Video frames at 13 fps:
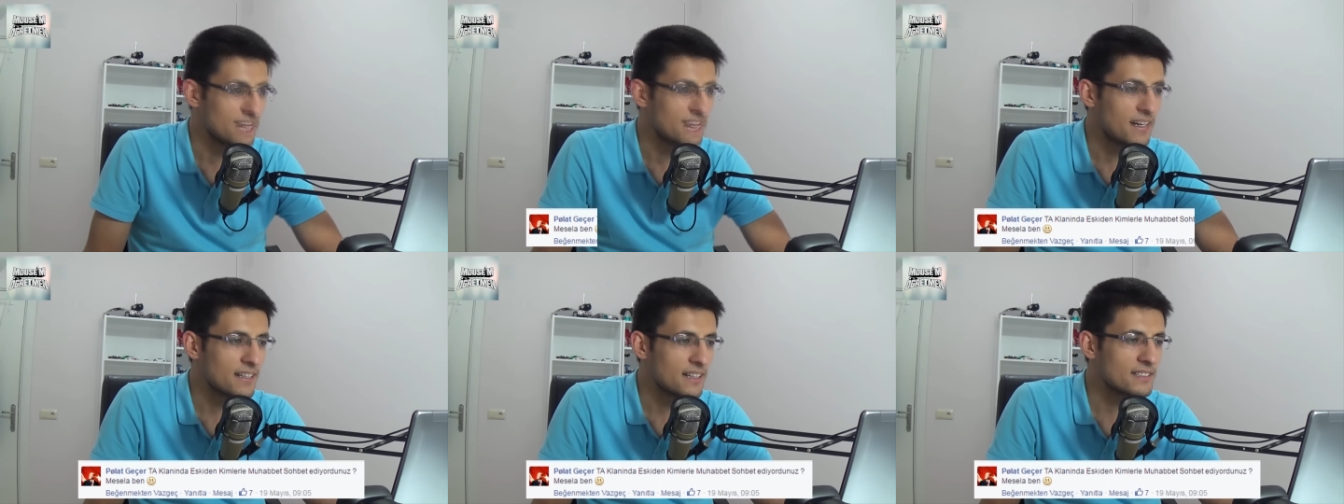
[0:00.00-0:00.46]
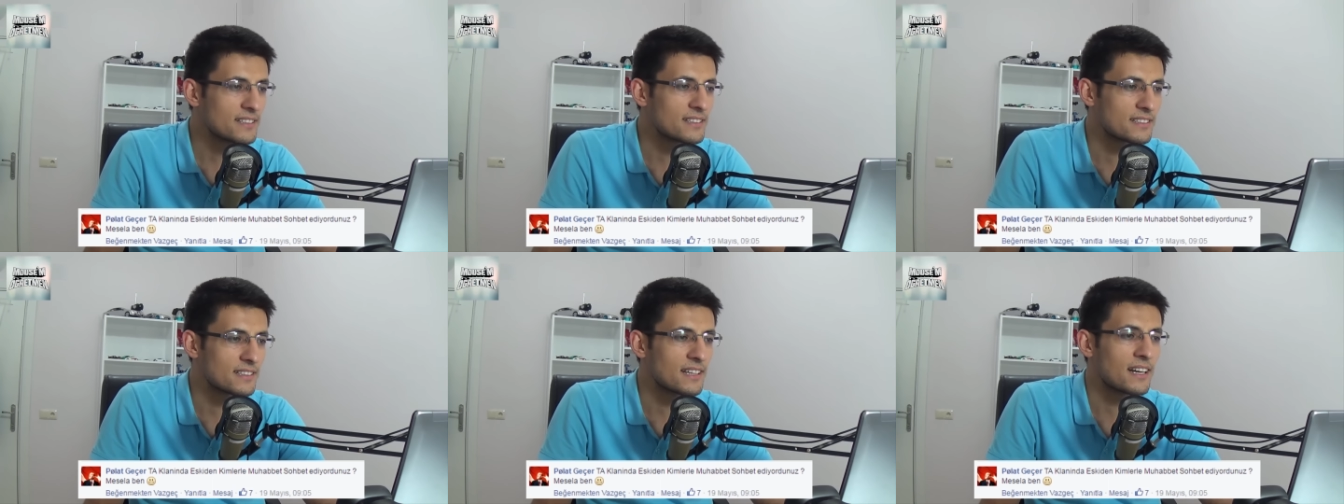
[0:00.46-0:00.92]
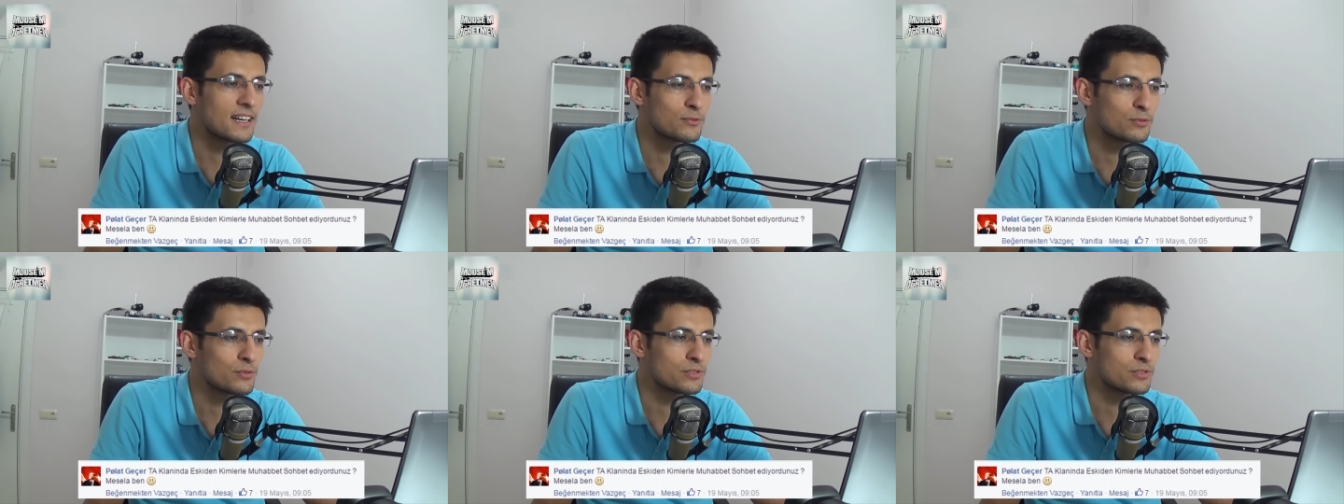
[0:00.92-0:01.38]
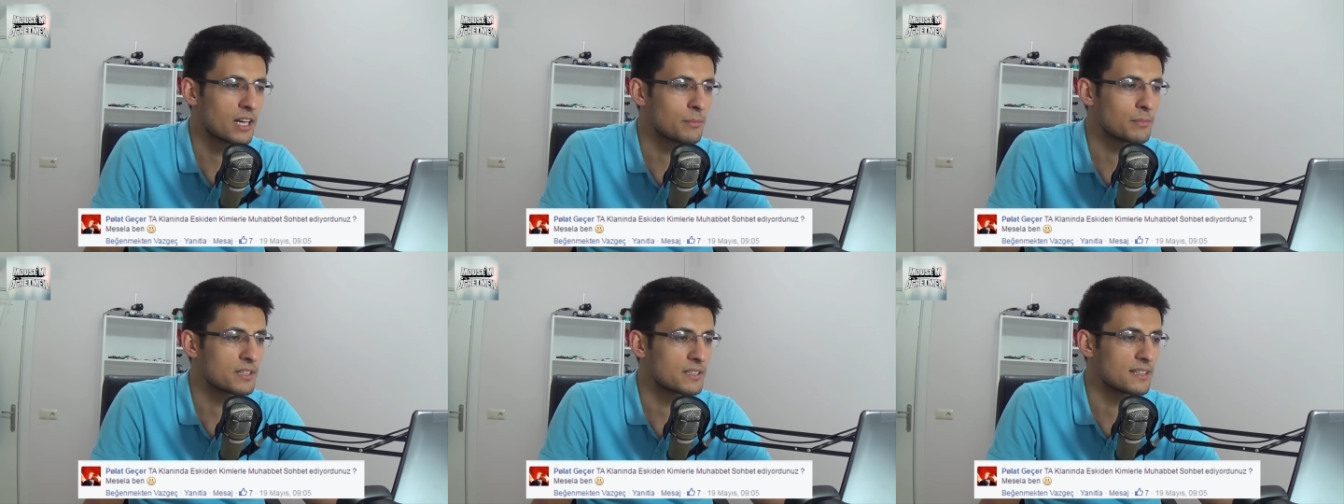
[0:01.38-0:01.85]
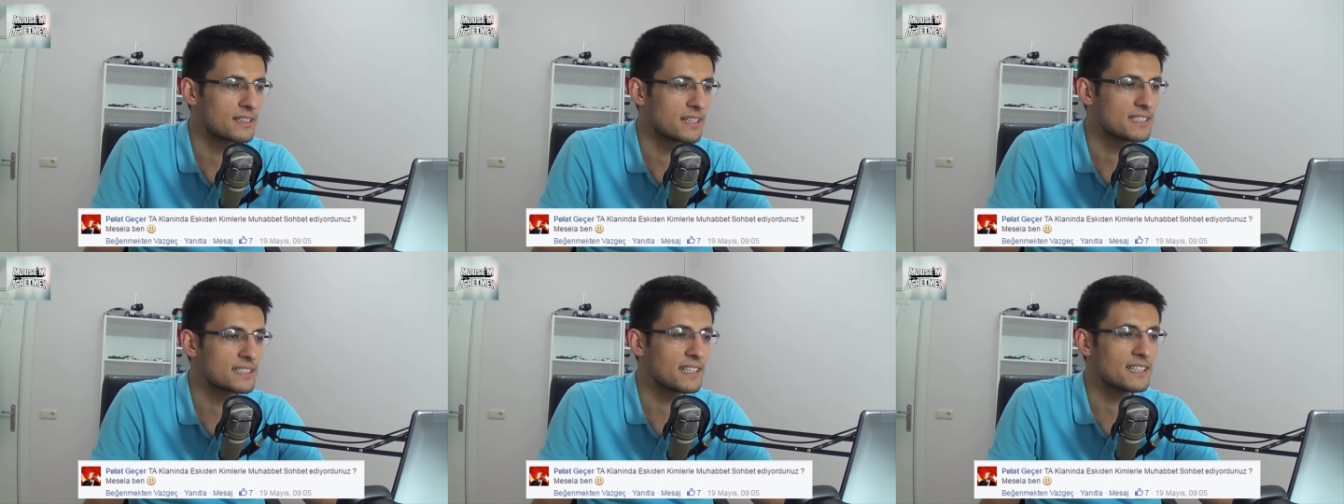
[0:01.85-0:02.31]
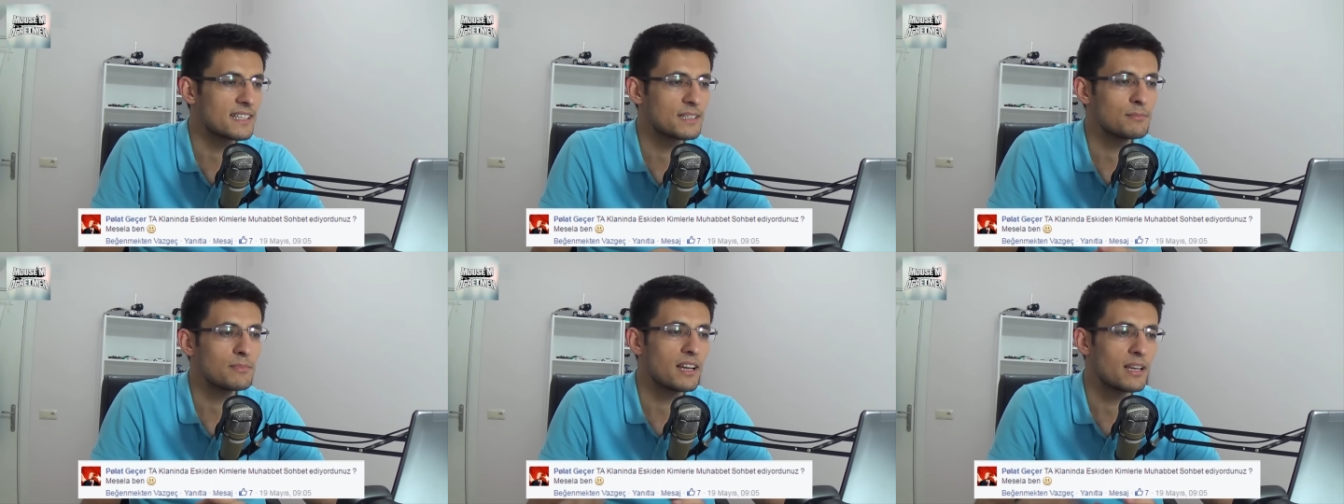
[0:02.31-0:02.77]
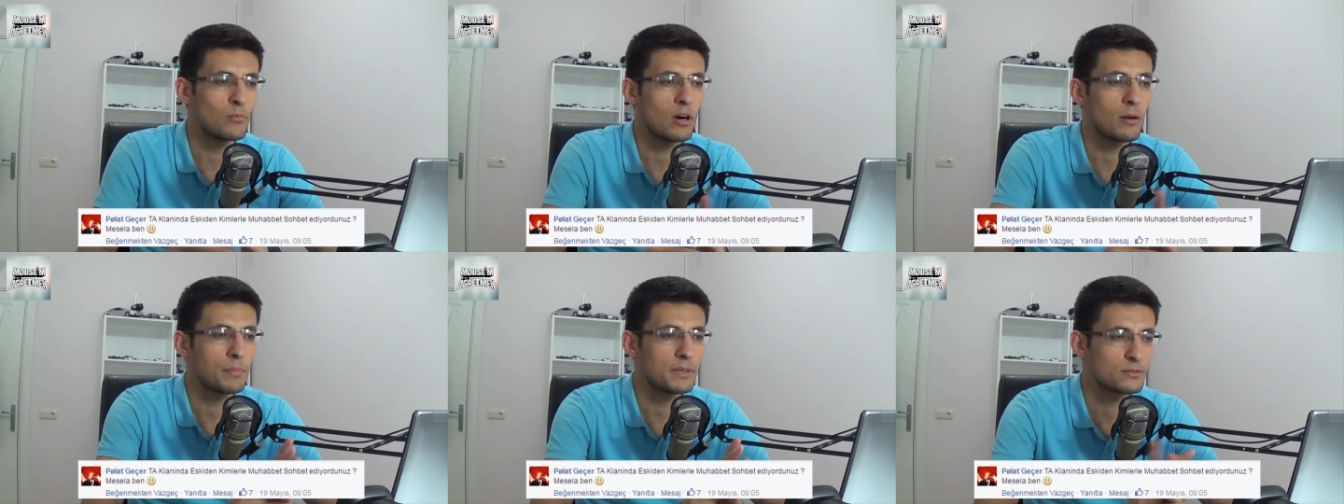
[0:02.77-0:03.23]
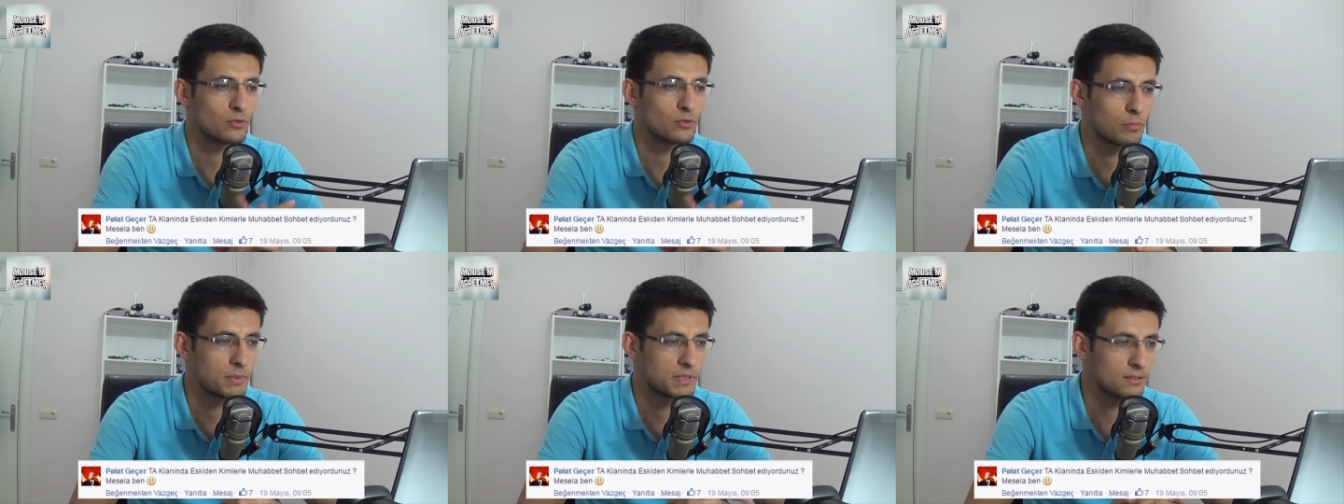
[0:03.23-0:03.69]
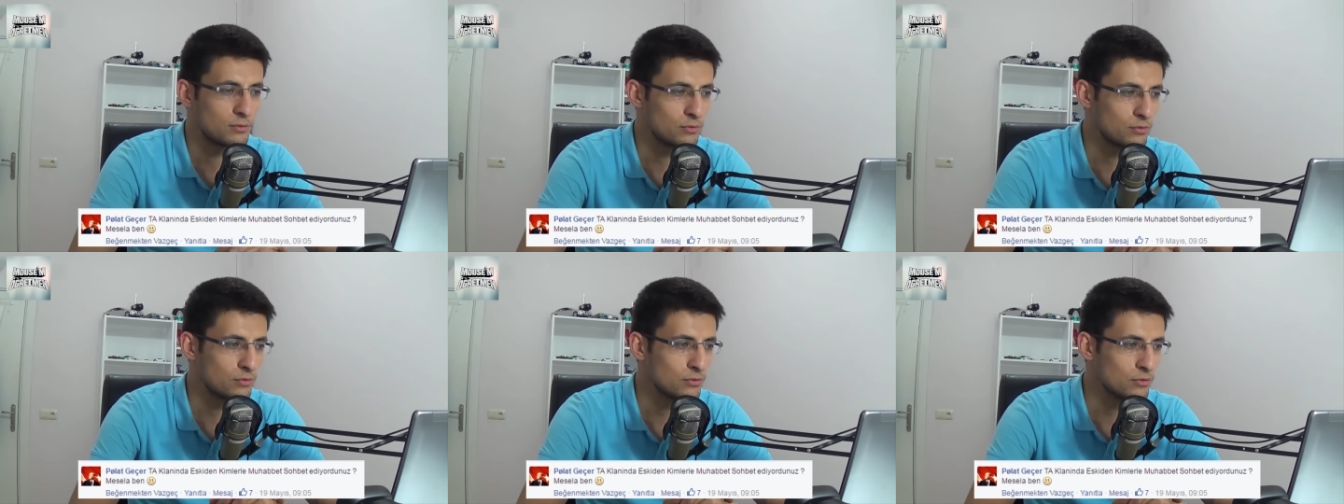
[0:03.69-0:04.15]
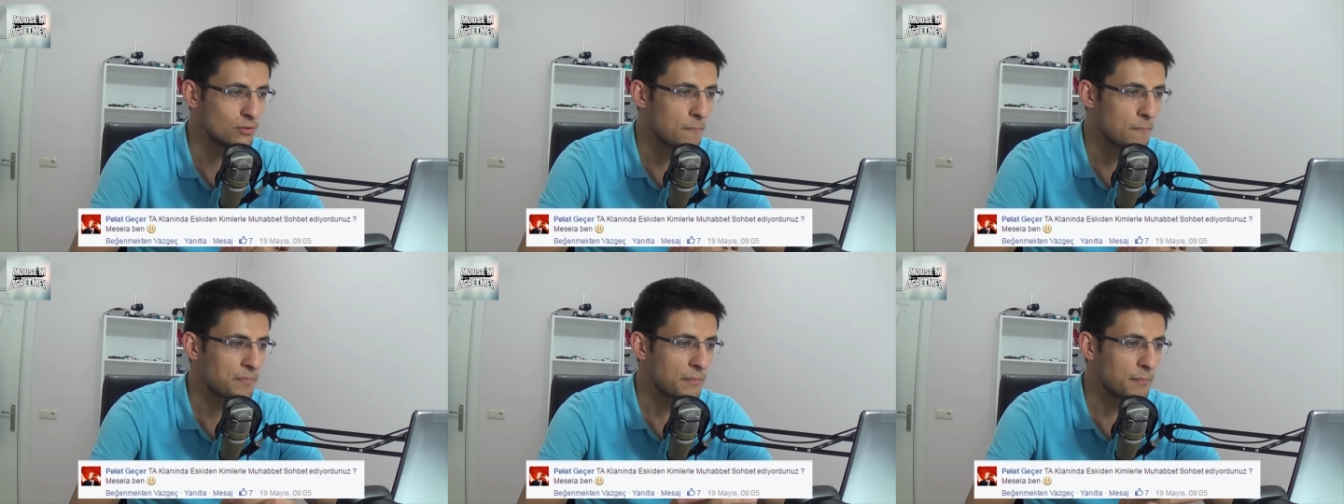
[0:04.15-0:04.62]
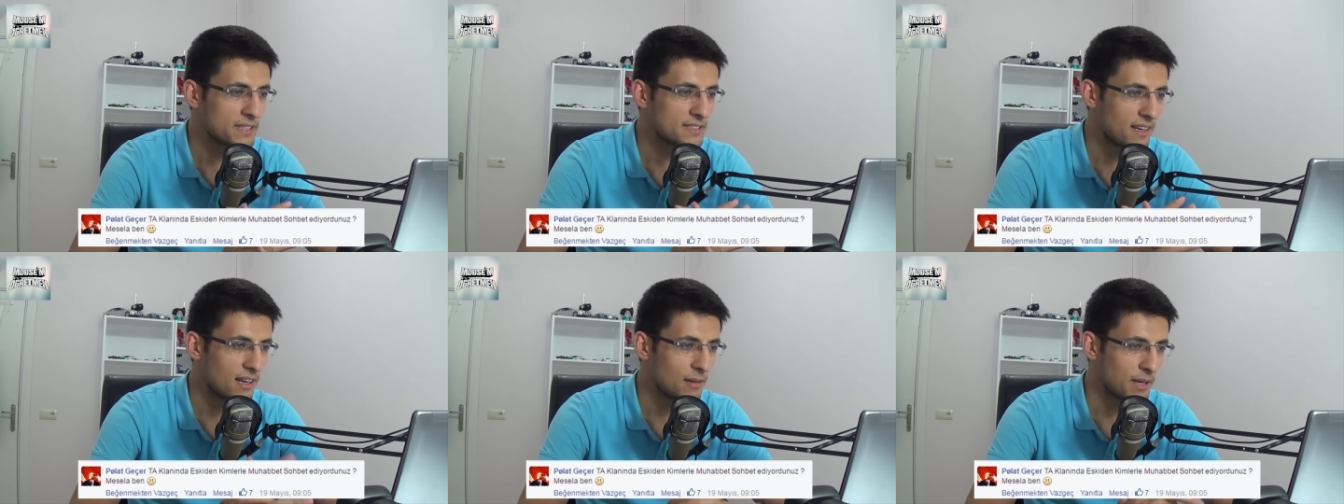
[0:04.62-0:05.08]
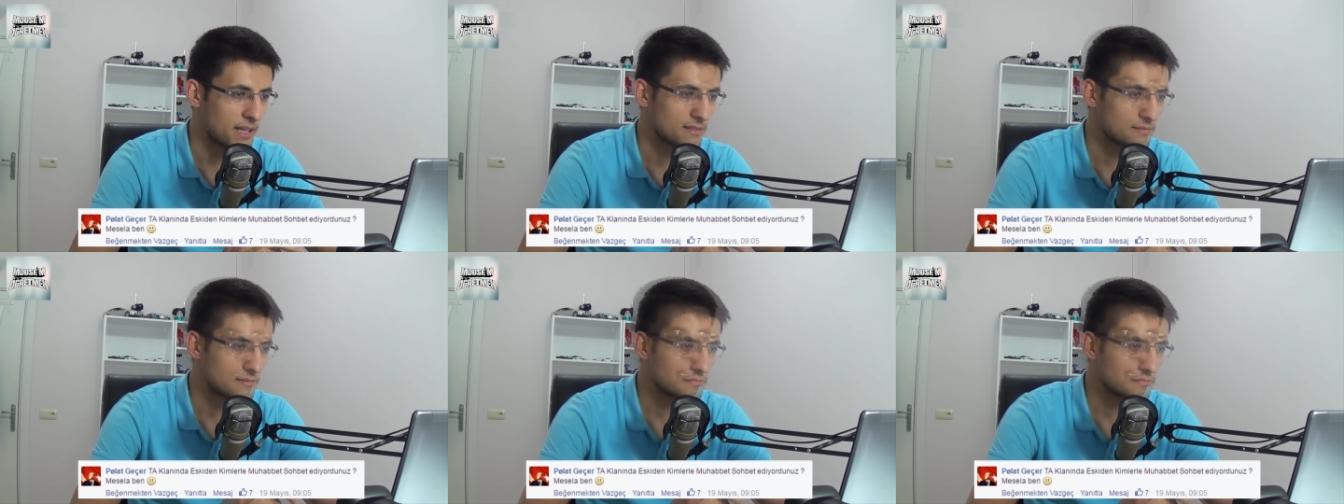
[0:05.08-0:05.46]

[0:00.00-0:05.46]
TA klanında yani Türkü Şarmı klanında eskiden kimlerle muhabbet sohbet ediyordunuz? Mesela ben.